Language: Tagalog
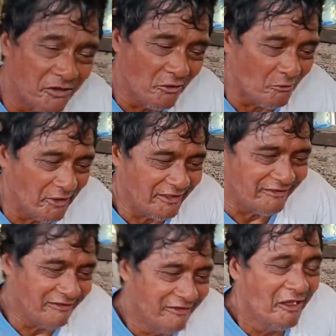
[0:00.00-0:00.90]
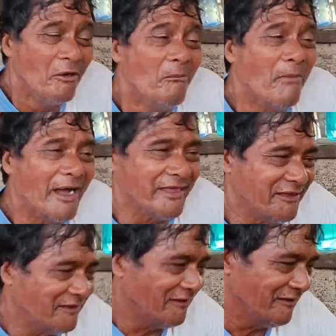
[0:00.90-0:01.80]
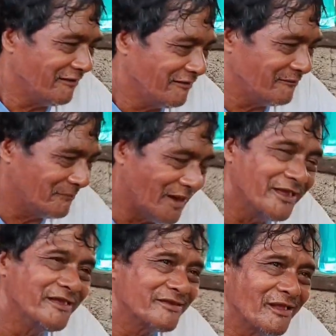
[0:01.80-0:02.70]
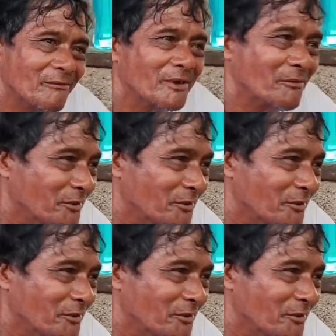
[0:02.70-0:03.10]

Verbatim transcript: Ikaw ay mai, mai salbar